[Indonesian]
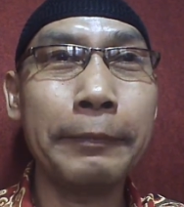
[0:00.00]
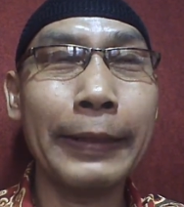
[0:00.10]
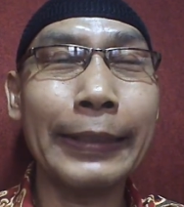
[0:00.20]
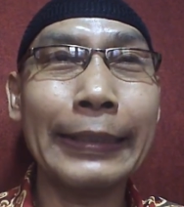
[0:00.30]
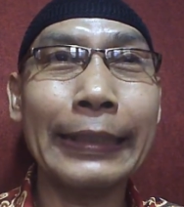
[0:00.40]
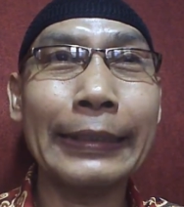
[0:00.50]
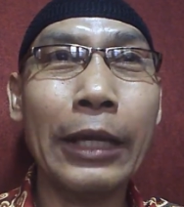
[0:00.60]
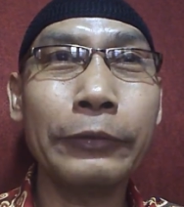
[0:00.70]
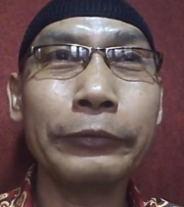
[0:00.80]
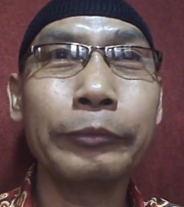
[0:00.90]
eh, banyak yang
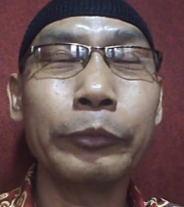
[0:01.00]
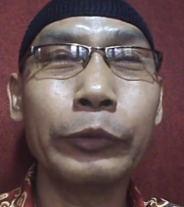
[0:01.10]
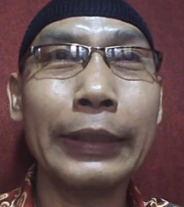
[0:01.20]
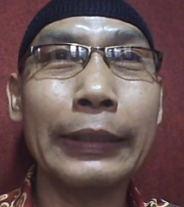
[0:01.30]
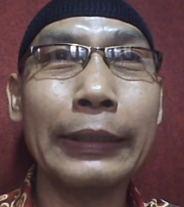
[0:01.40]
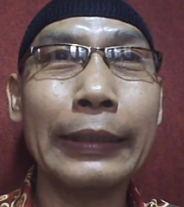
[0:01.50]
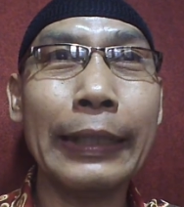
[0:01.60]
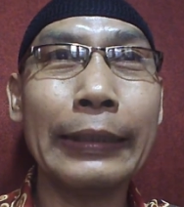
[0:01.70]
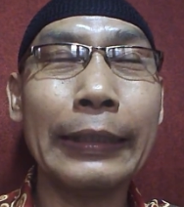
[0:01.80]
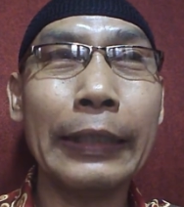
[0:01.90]
tahu. Mungkin
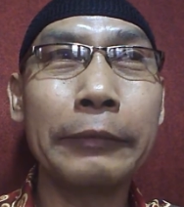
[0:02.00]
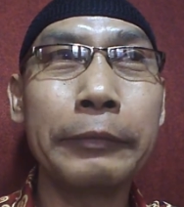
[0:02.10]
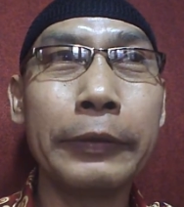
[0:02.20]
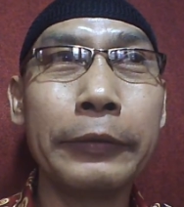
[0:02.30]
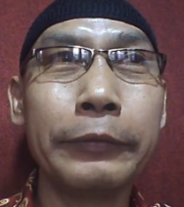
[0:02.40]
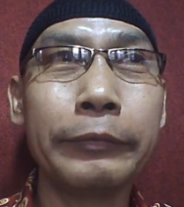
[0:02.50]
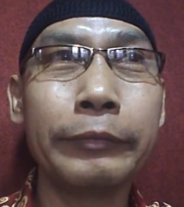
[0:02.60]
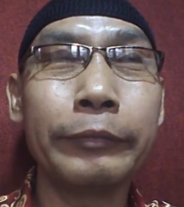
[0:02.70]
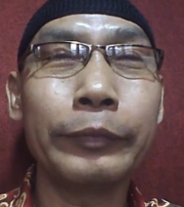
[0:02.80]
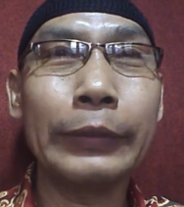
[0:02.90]
ada yang belum
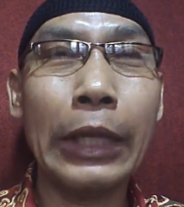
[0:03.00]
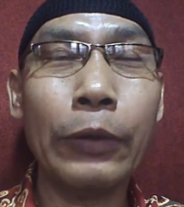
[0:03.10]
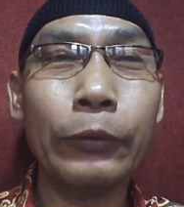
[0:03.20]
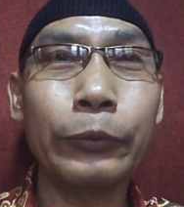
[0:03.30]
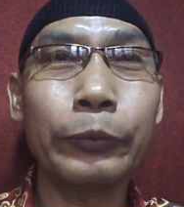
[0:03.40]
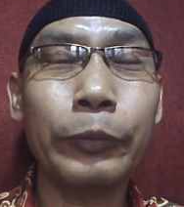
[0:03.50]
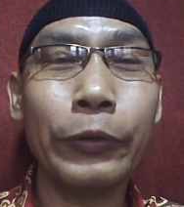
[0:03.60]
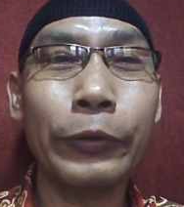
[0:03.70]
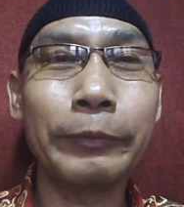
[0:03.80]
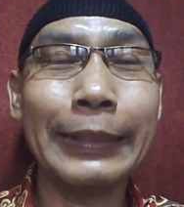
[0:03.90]
tahu
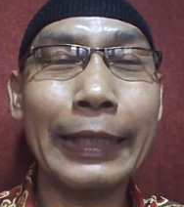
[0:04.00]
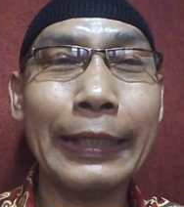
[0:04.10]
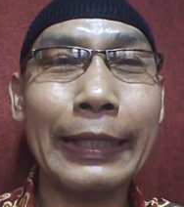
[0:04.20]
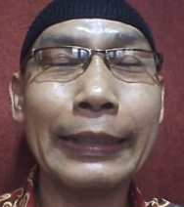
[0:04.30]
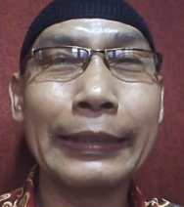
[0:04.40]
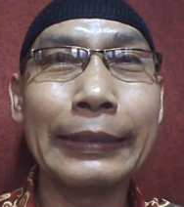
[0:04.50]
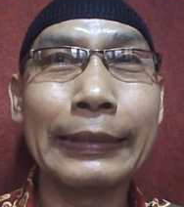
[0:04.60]
pohon bidara